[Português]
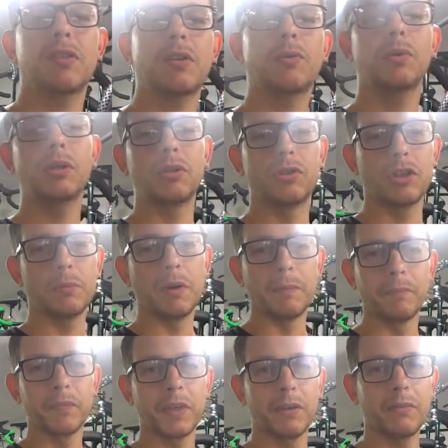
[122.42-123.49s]
de Curitiba.
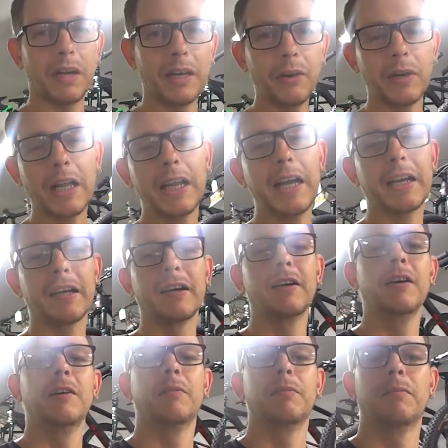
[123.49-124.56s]
Valeu,
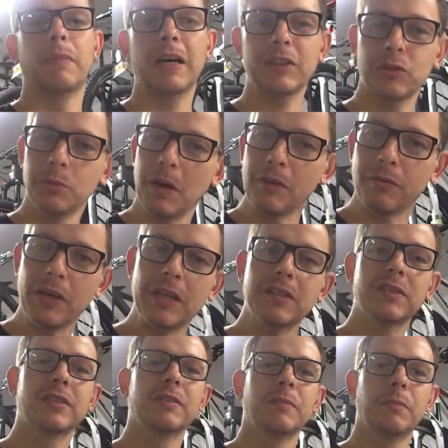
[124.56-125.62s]
galera! Mais uma
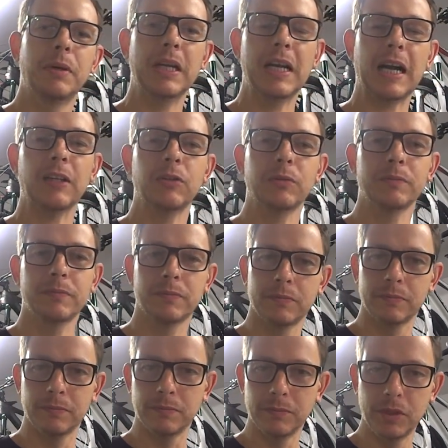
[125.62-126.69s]
vez, obrigado
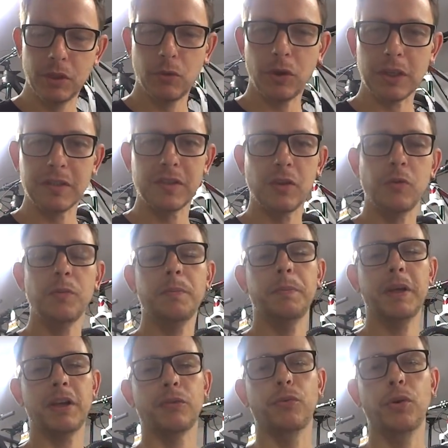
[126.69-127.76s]
de coração
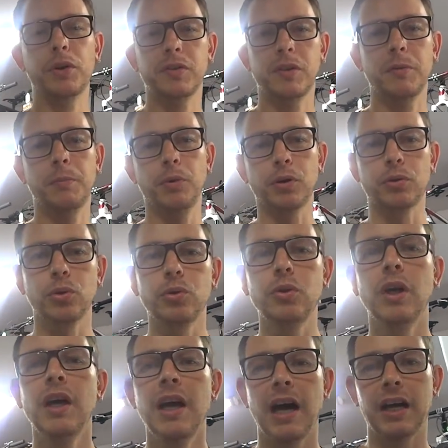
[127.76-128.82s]
pela força, por
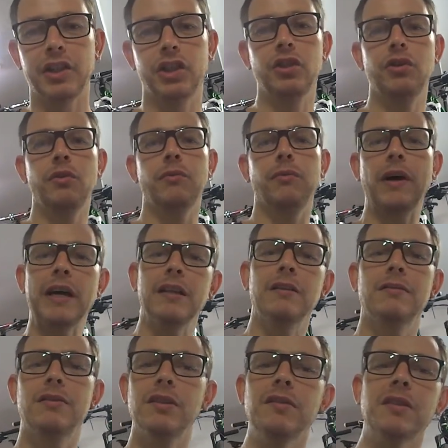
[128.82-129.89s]
tudo. A gente
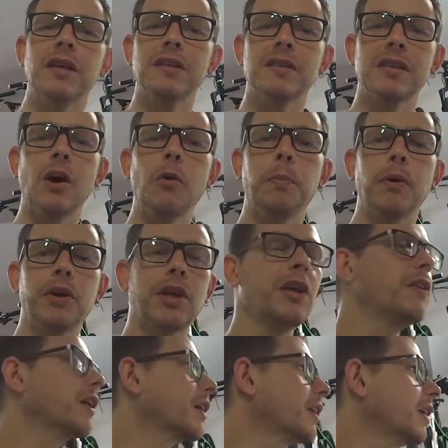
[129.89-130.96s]
vai descansar um
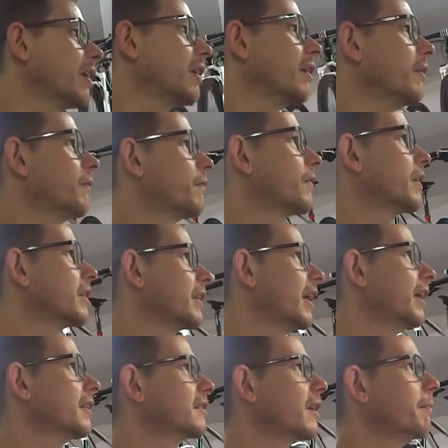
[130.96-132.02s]
pouquinho aqui,
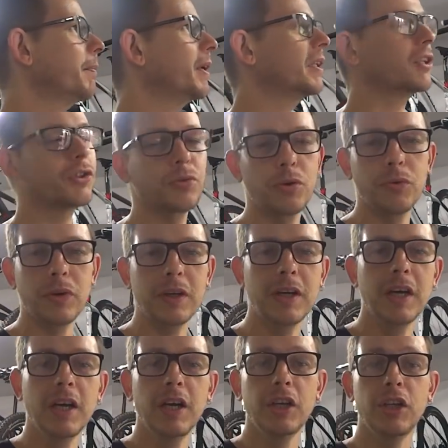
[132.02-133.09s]
tentar escapar da chuva
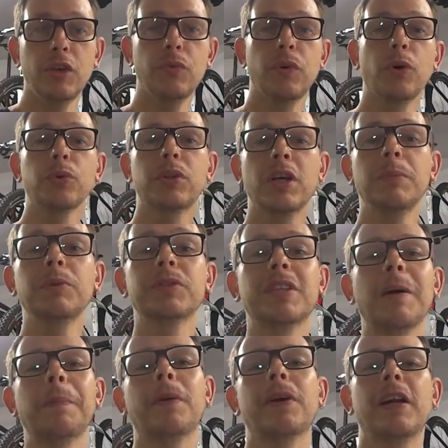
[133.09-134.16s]
e voltamos
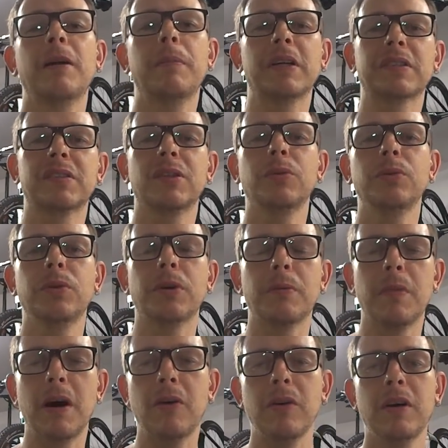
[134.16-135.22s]
à programação
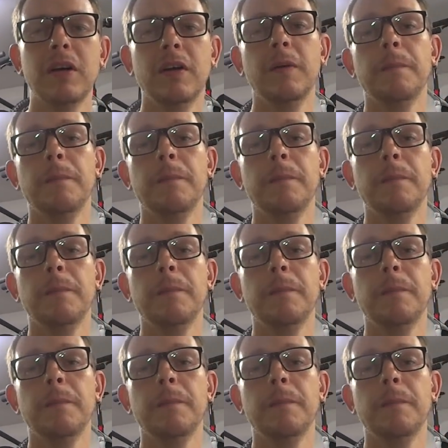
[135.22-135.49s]
normal